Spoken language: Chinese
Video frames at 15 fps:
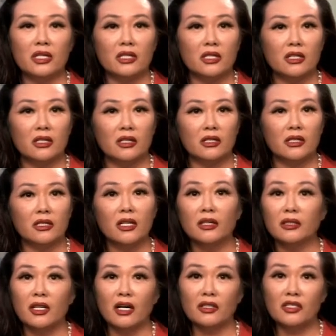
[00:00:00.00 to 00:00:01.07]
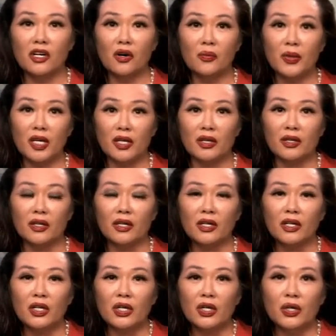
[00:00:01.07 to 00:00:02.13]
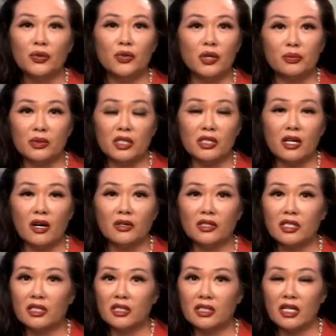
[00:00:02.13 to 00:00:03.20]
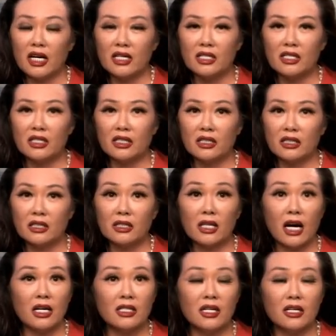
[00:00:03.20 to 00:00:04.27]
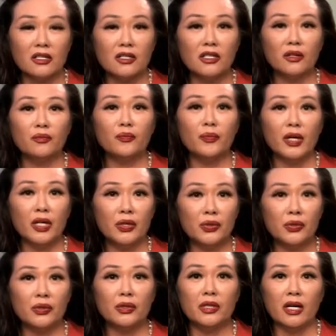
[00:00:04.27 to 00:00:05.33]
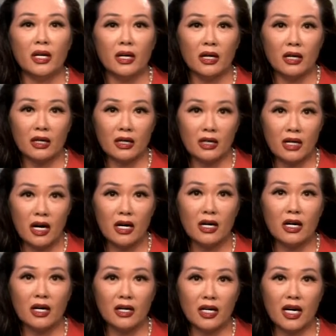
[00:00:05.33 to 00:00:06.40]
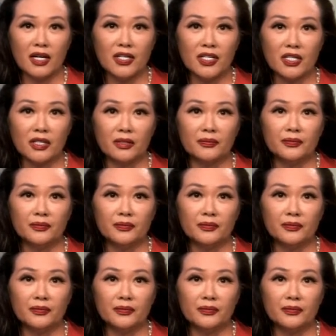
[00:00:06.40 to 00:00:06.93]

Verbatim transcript: 是正当招聘，却不知道这才是她人生悲剧的刚刚开始。